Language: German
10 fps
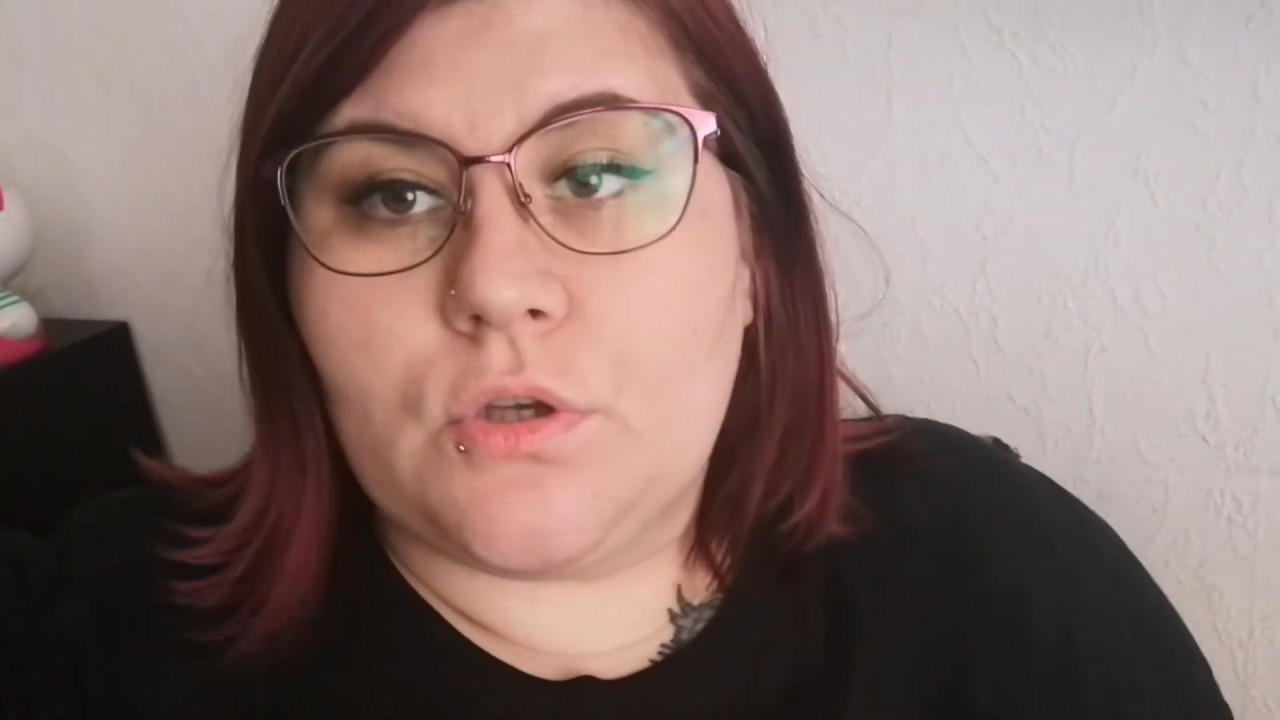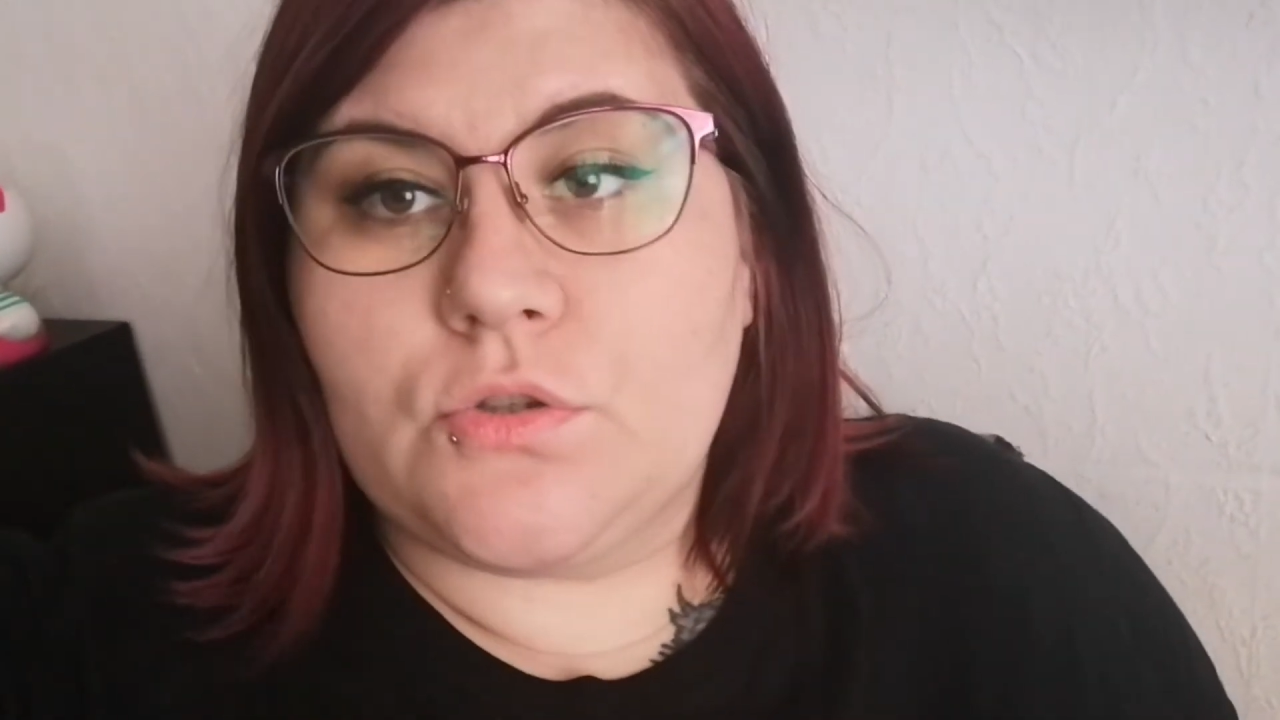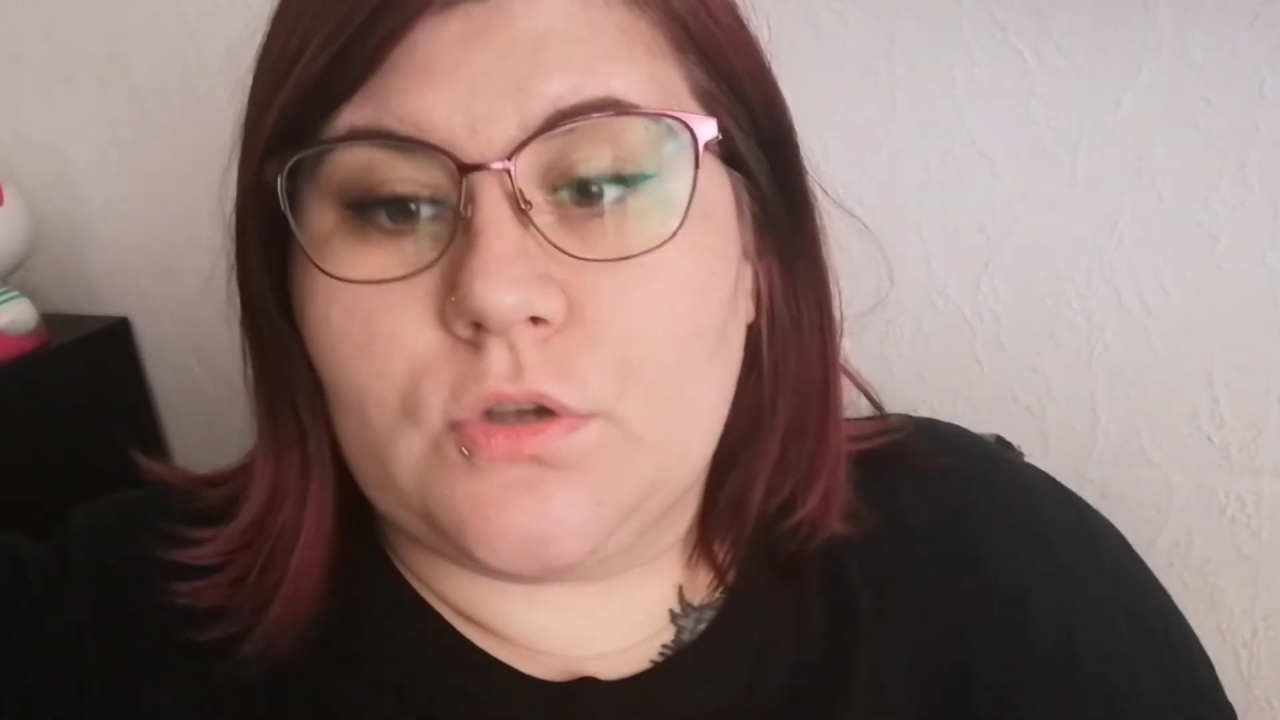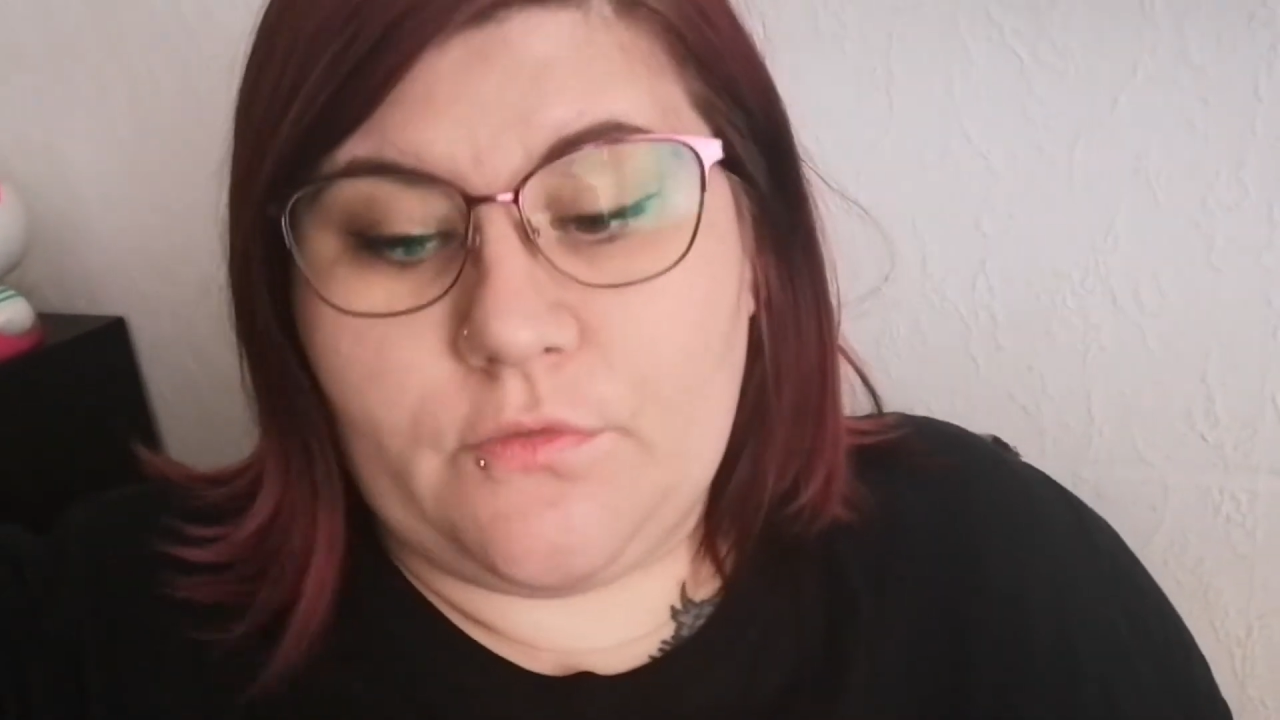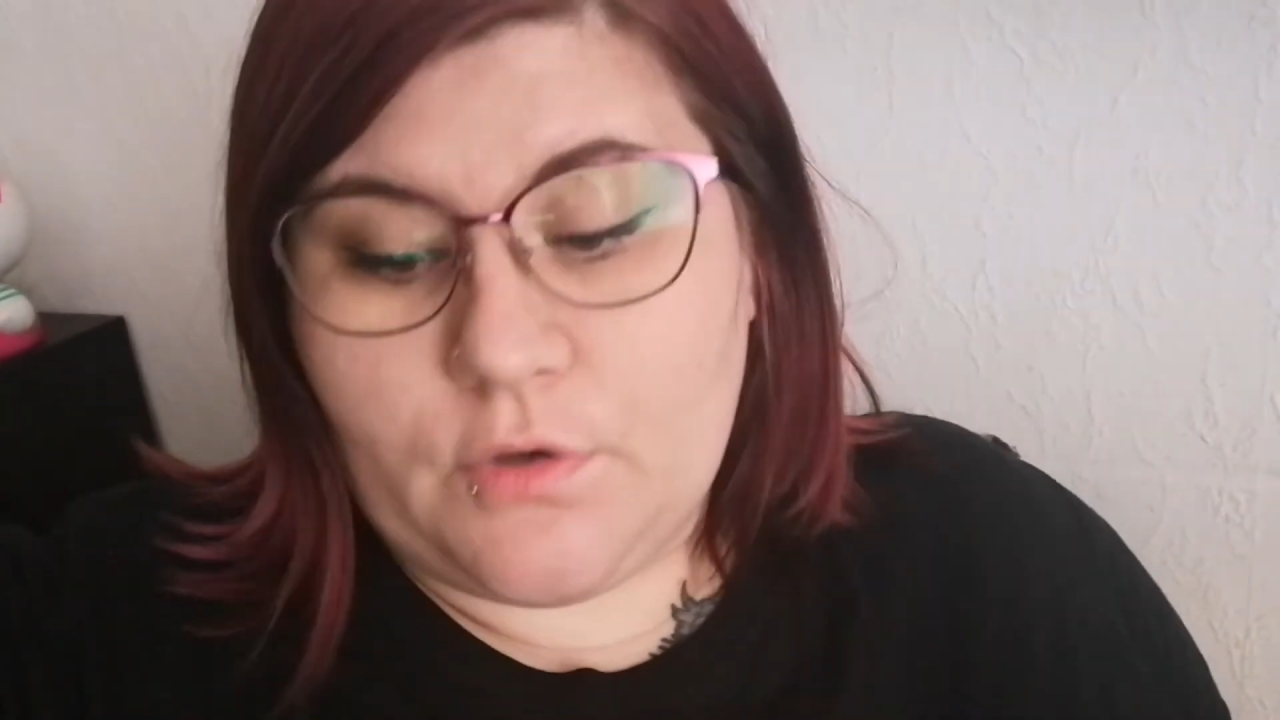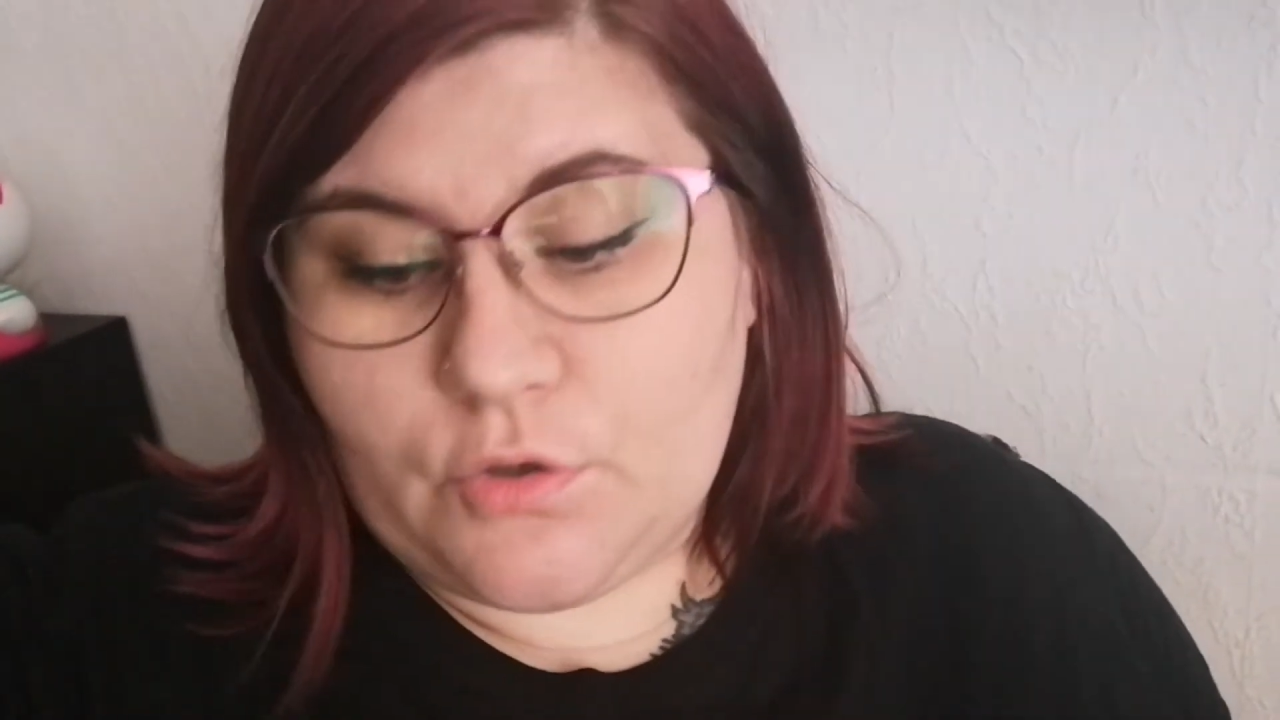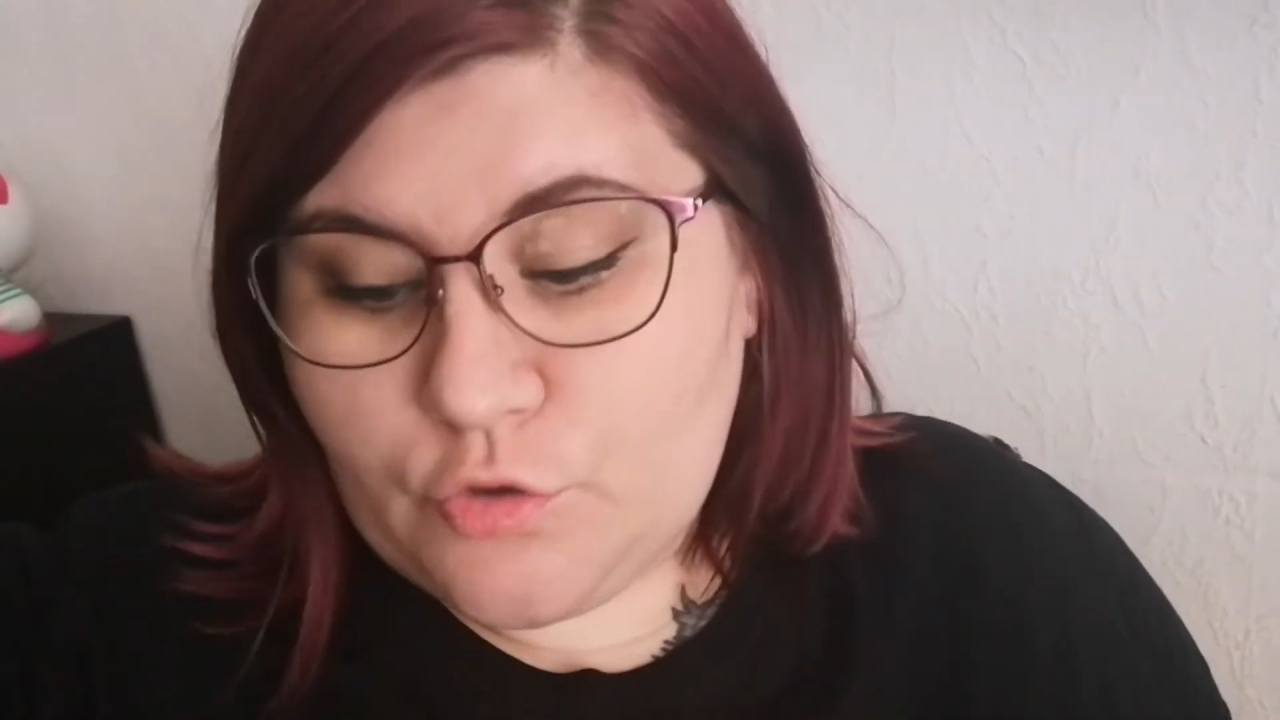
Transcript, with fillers: ganz einfach